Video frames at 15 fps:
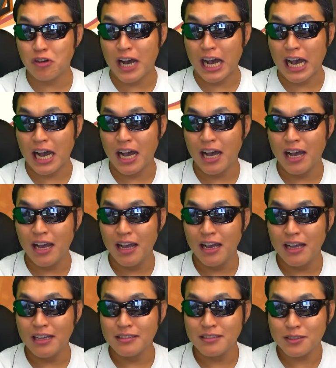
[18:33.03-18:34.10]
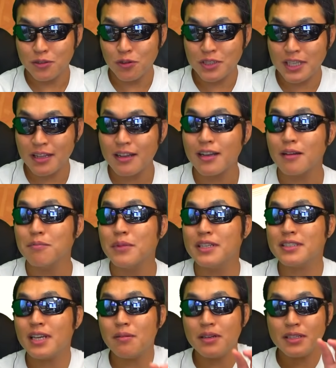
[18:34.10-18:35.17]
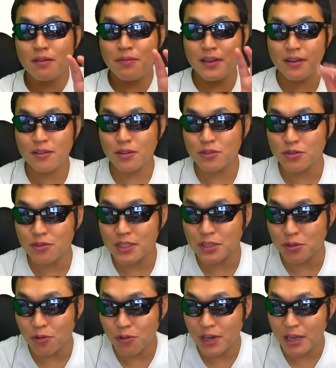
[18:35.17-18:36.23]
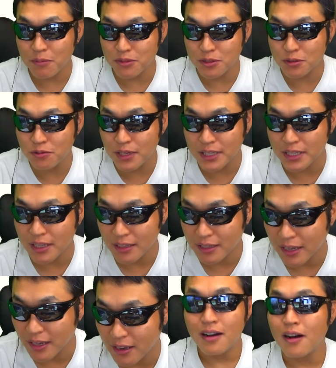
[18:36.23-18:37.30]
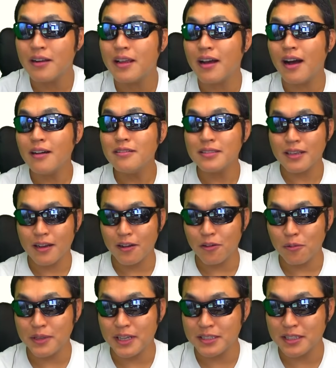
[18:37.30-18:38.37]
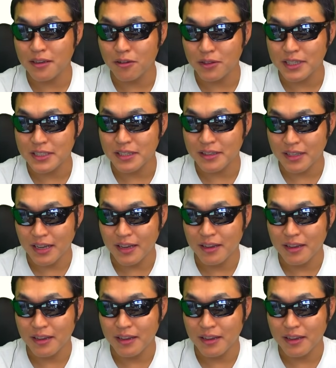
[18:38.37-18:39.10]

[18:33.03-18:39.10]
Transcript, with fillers: はんそしてなんかめちゃめちゃフィールド上に障害物増えてたね。あれ、アルサが呼び出してるよね、絶対。